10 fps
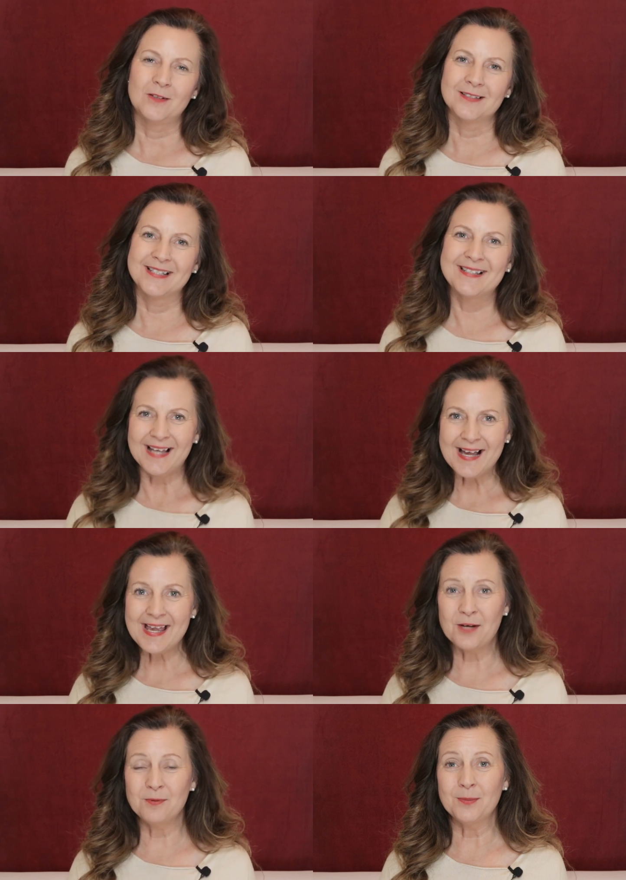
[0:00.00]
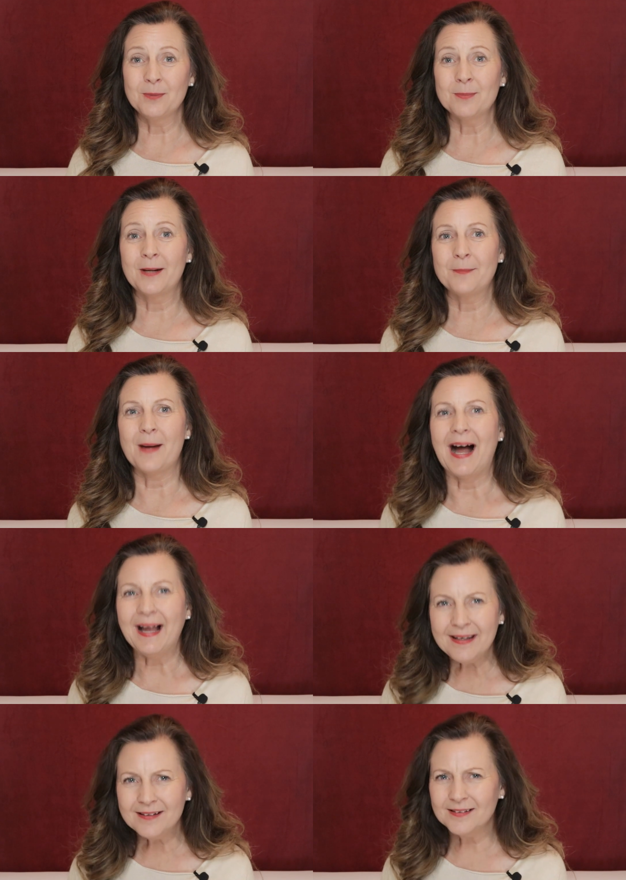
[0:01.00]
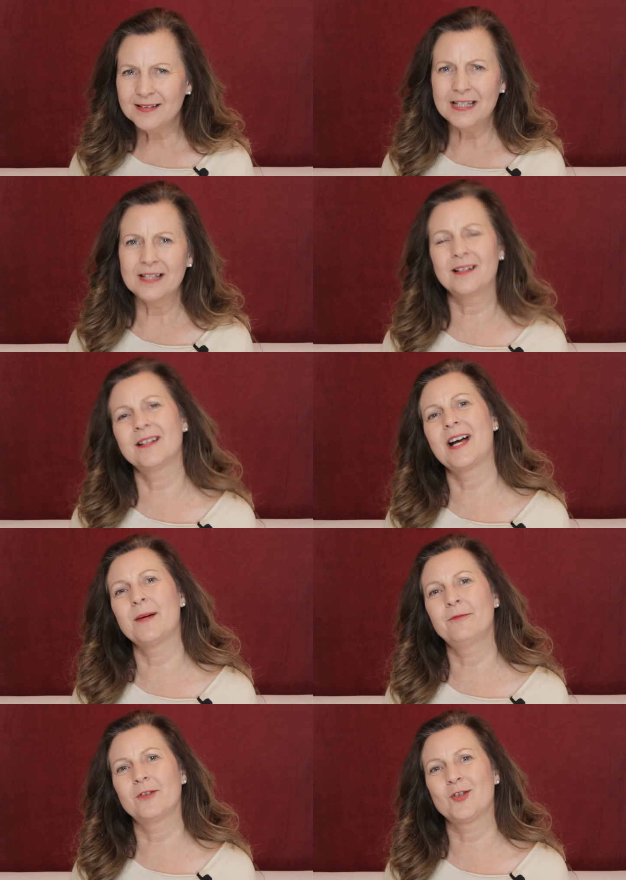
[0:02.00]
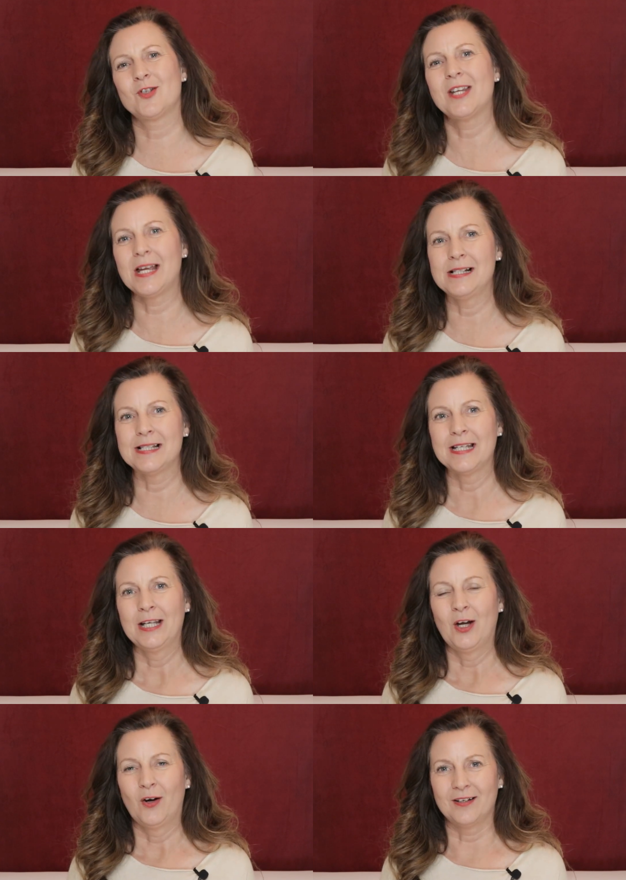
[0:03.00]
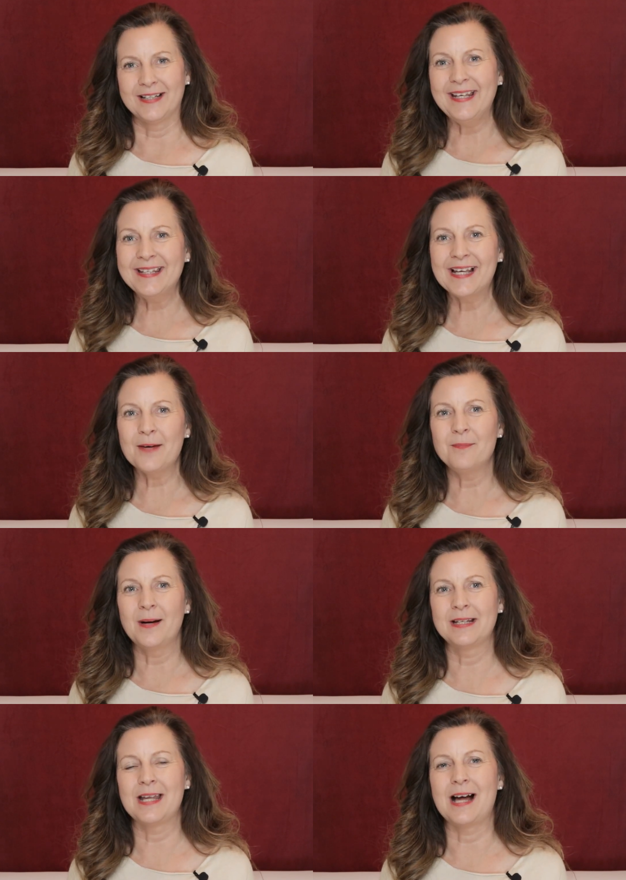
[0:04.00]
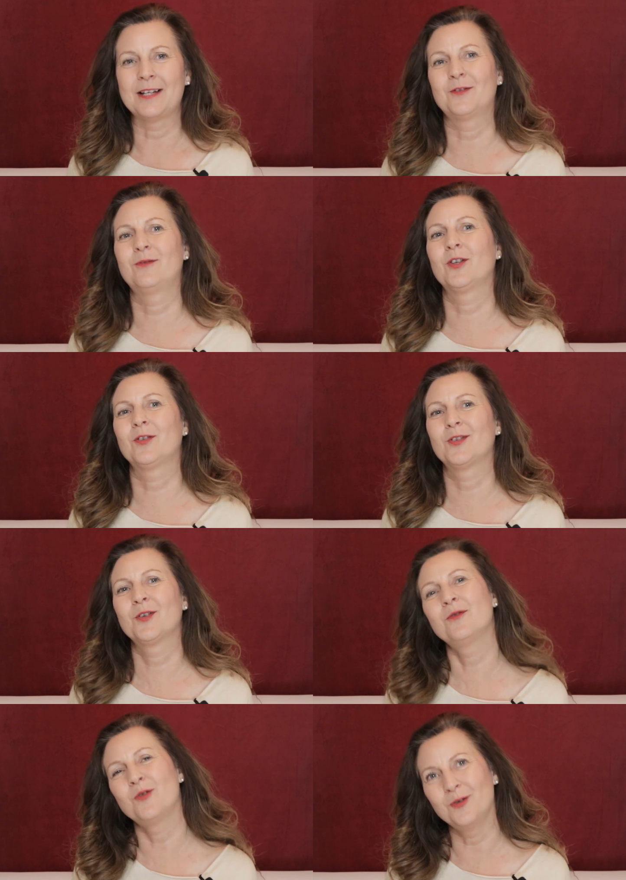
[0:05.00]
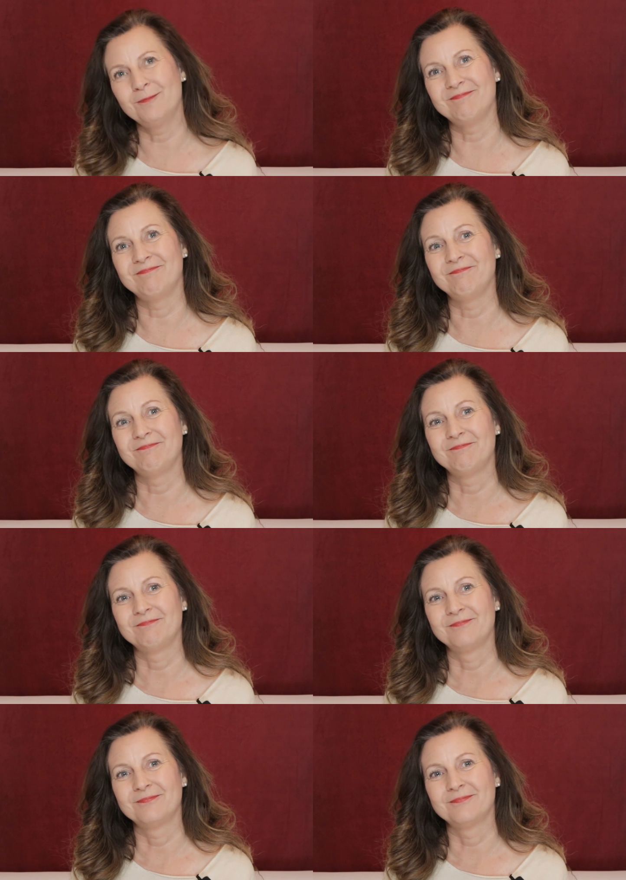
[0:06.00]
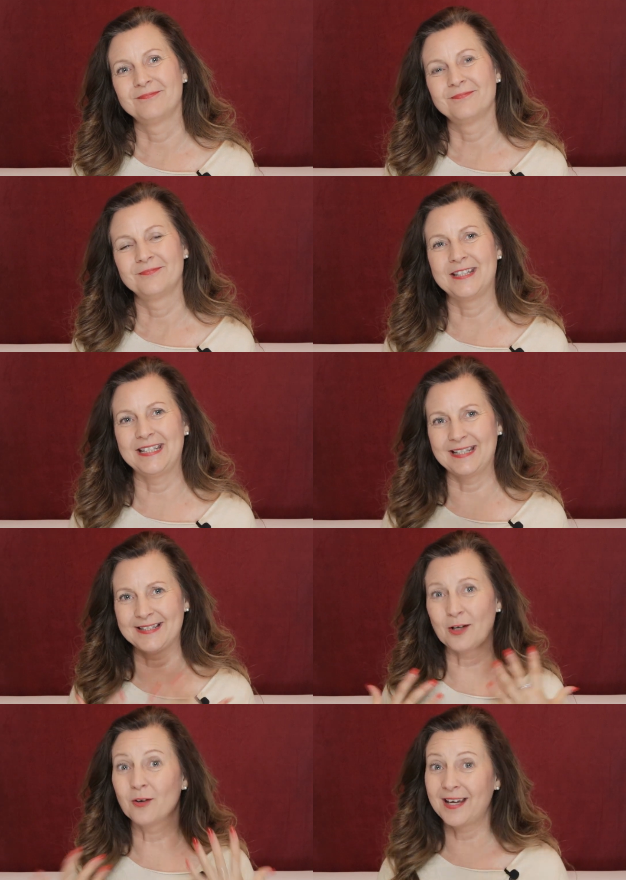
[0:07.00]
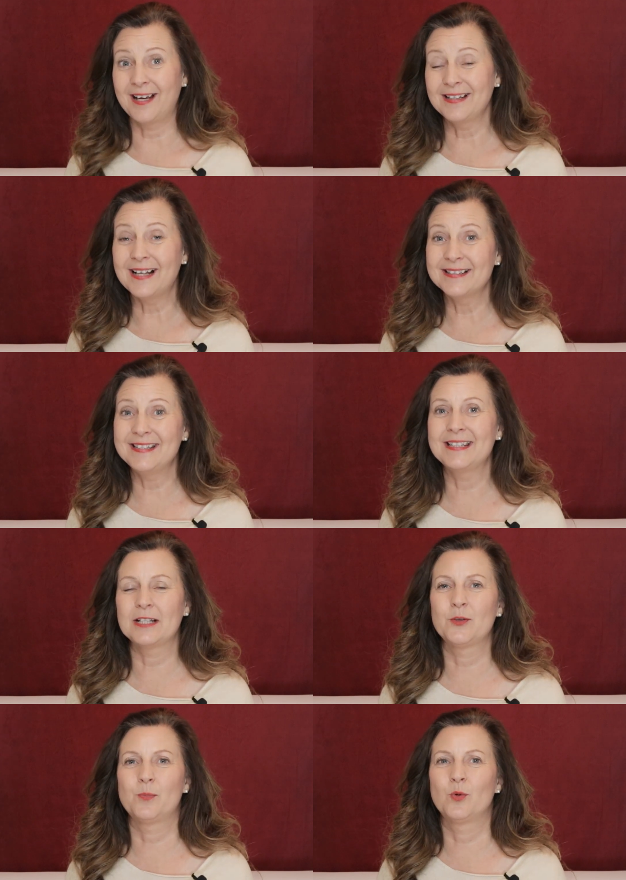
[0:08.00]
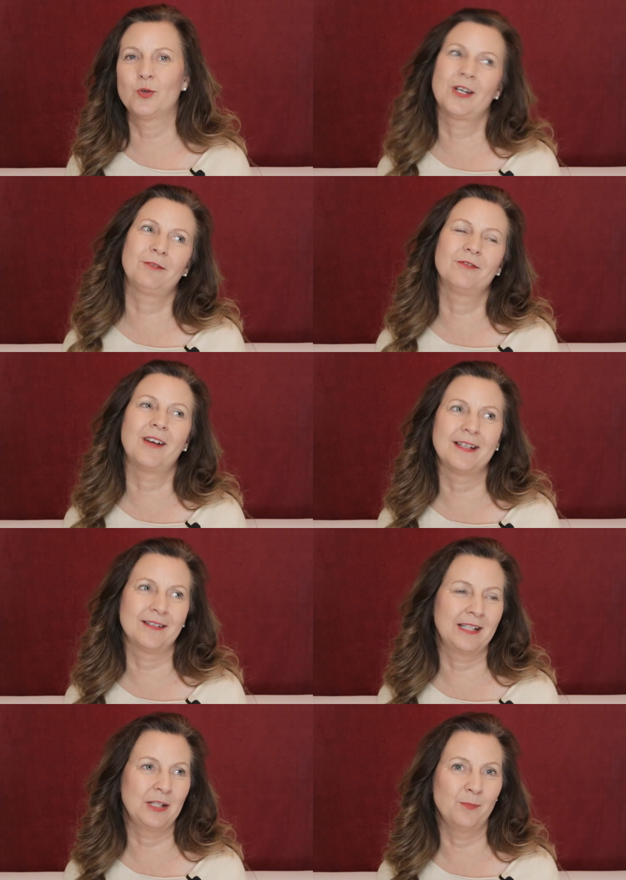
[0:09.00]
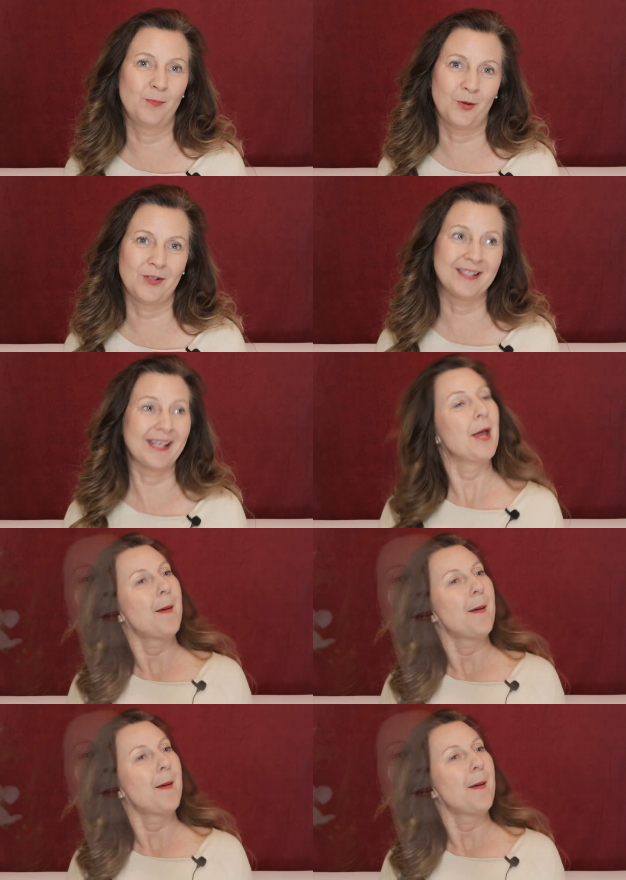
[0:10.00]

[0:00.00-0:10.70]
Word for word: Und daher habe ich mich meinem eigenen inneren Kampf gestellt und ich habe meine Antwort gefunden die ich jetzt auch gern an dich als Botschaft weitergeben möchte.